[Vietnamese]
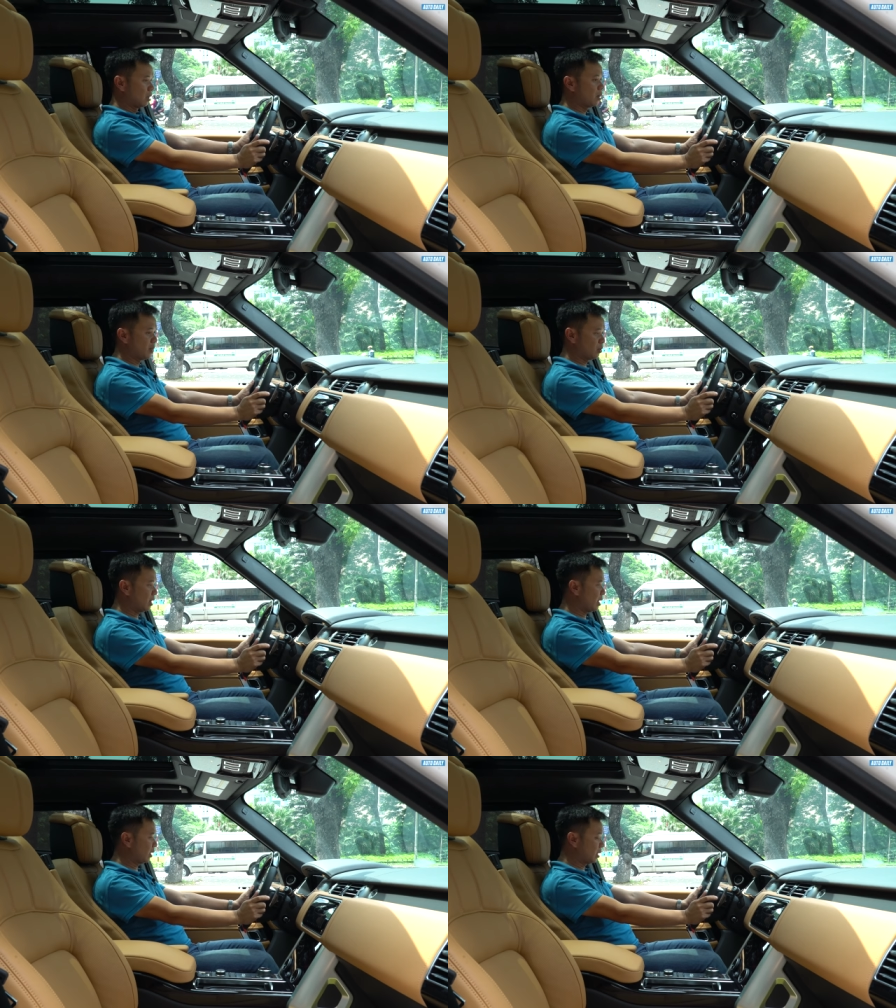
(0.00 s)
à, mẫu
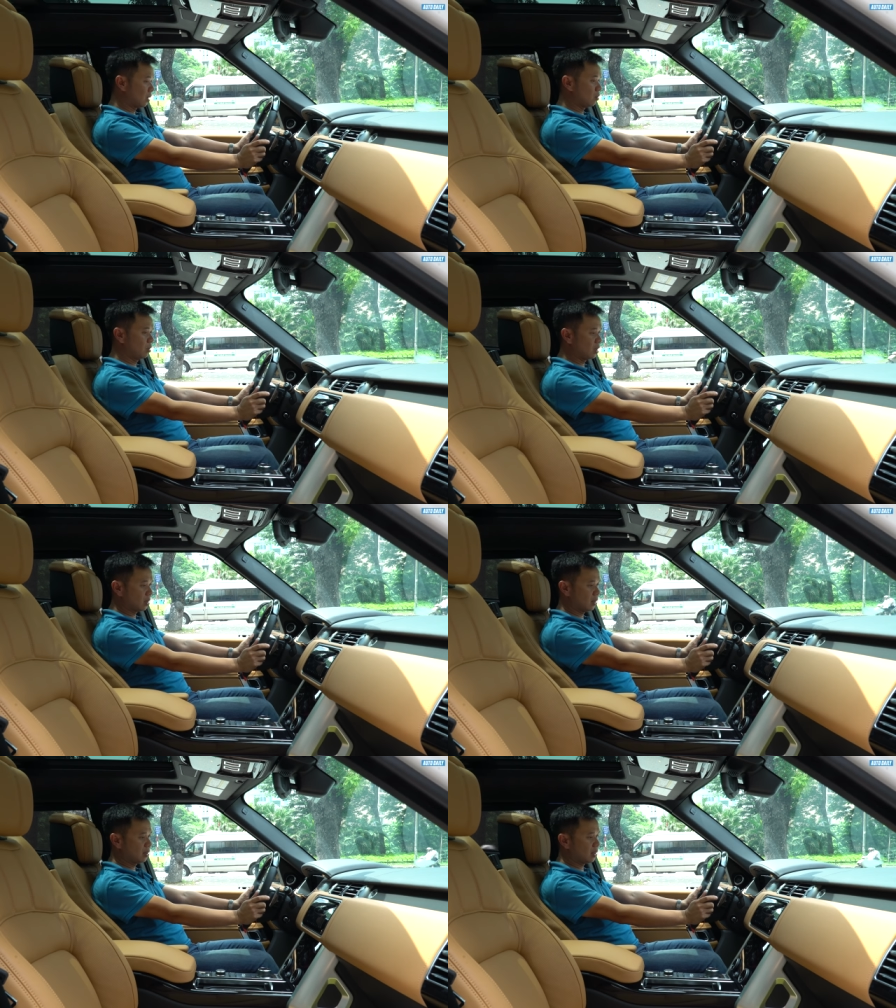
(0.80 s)
xe này thì cũng được
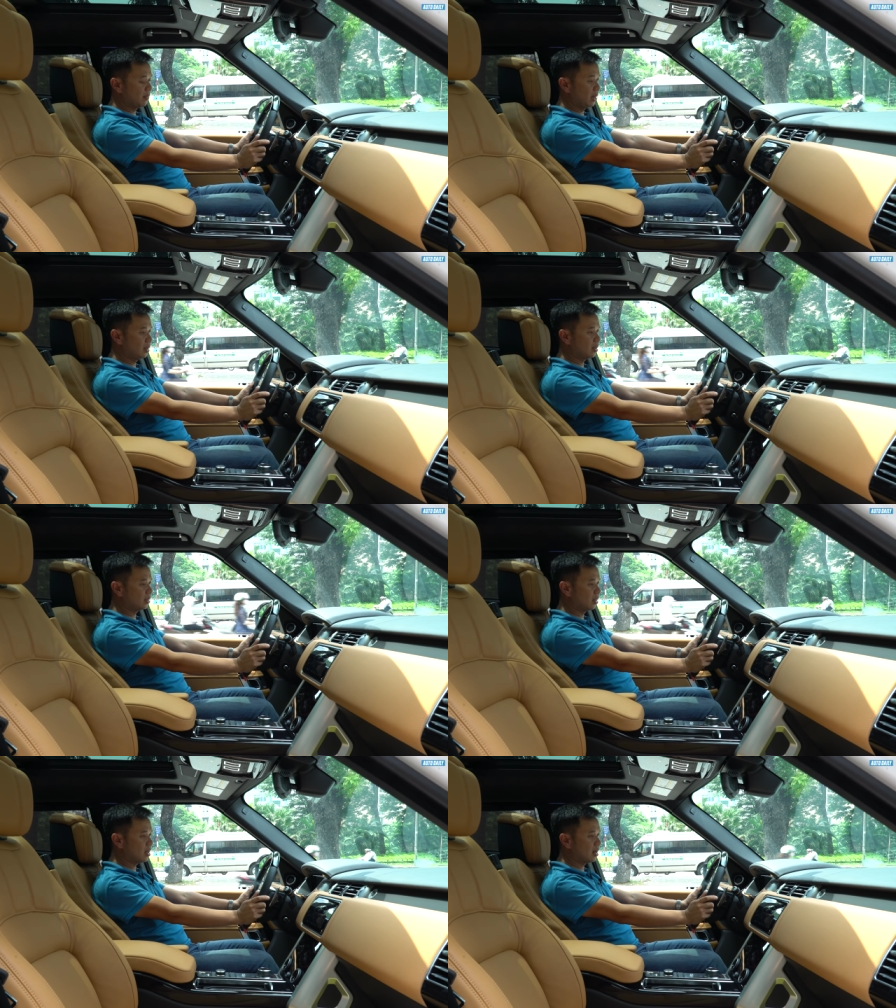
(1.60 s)
ờ, trang bị những
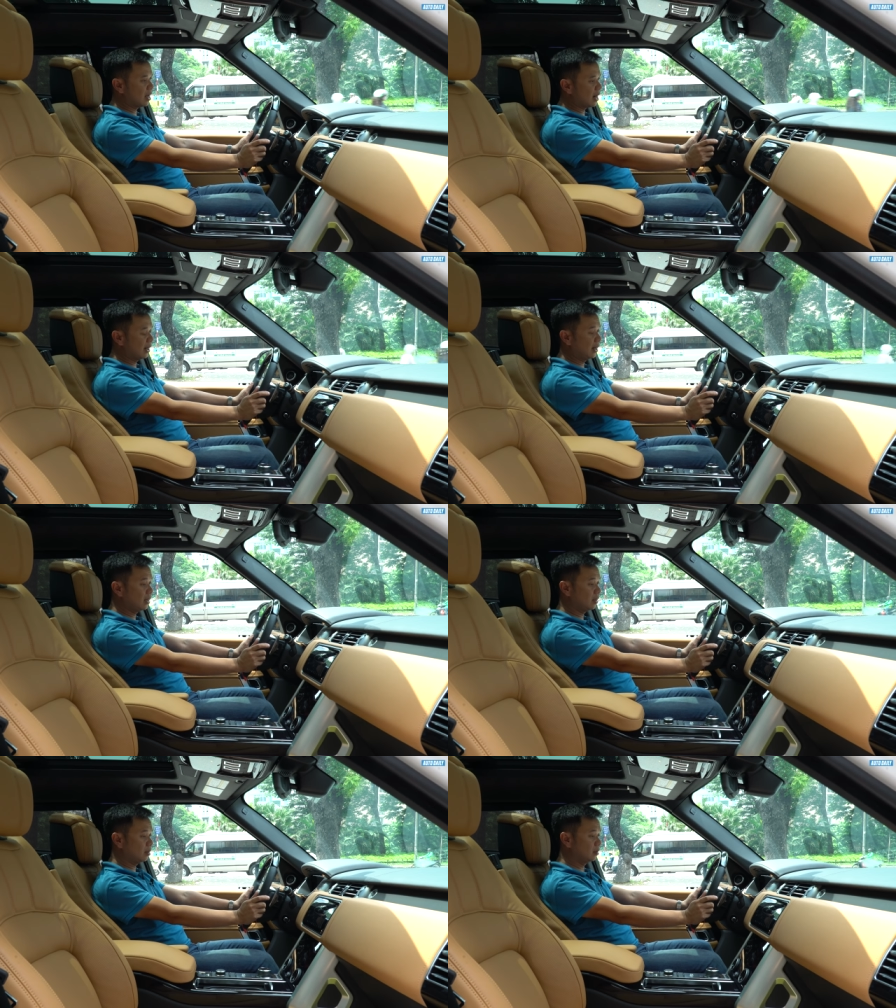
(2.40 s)
cái tính năng
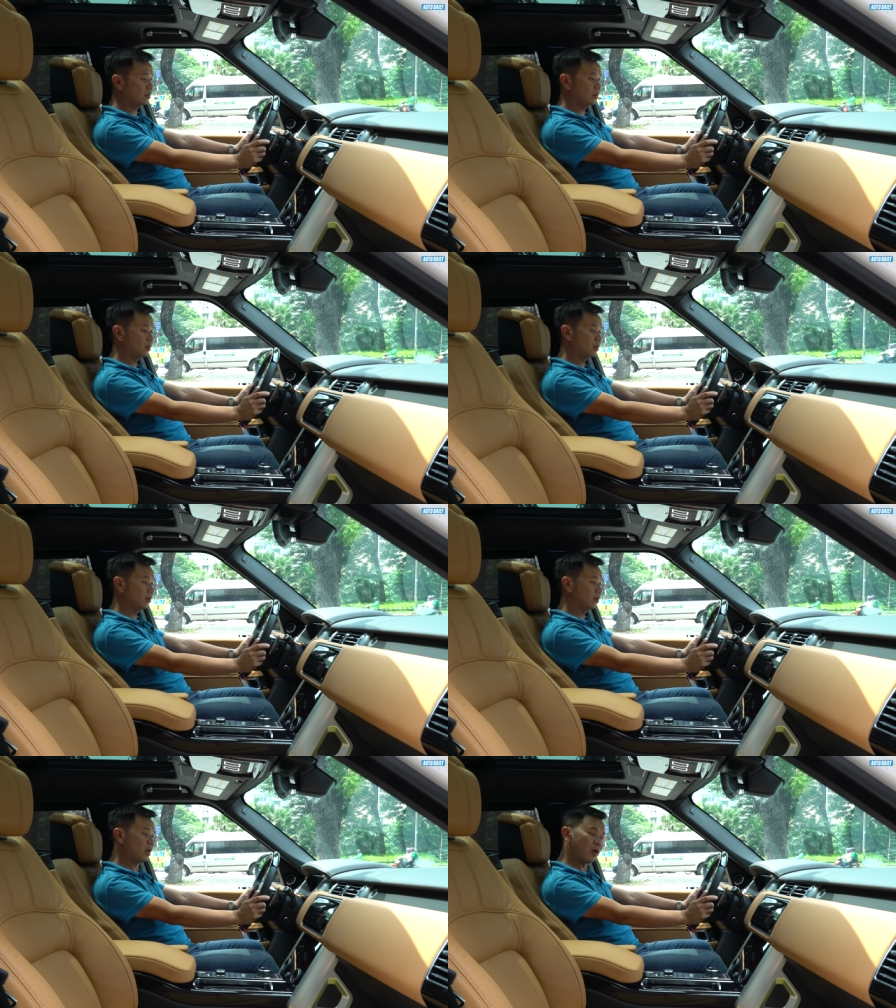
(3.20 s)
lái ờ,
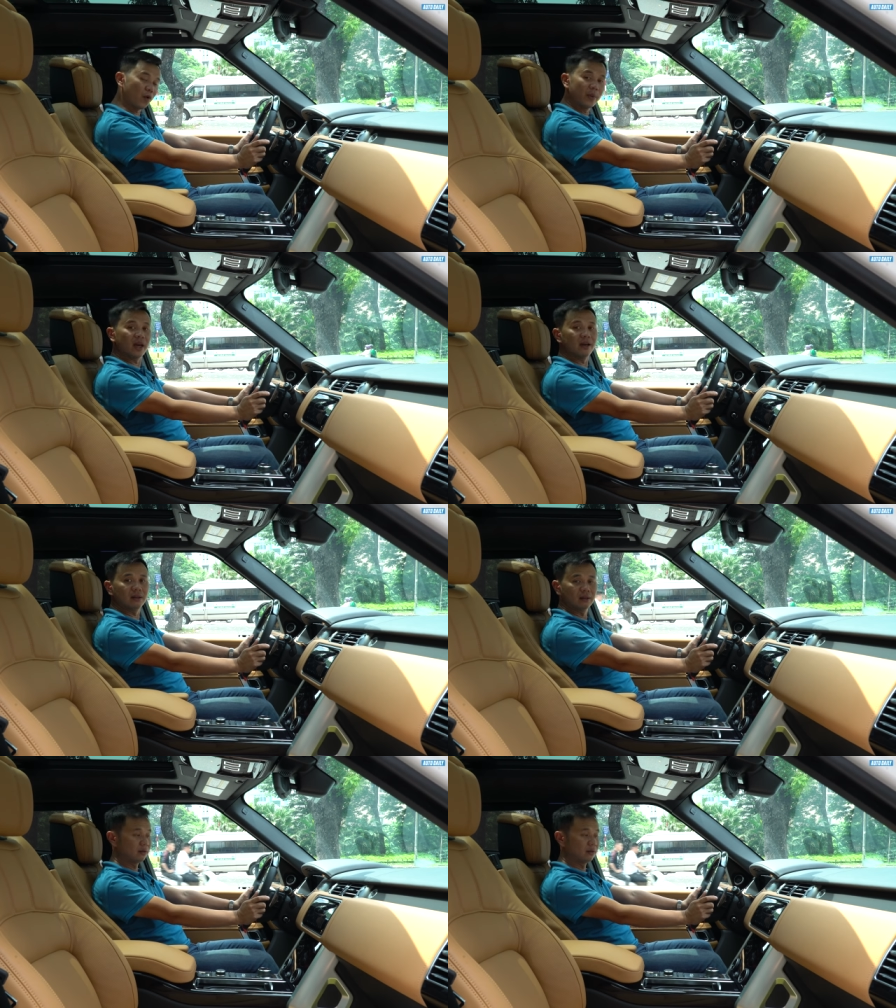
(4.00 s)
rất là phổ biến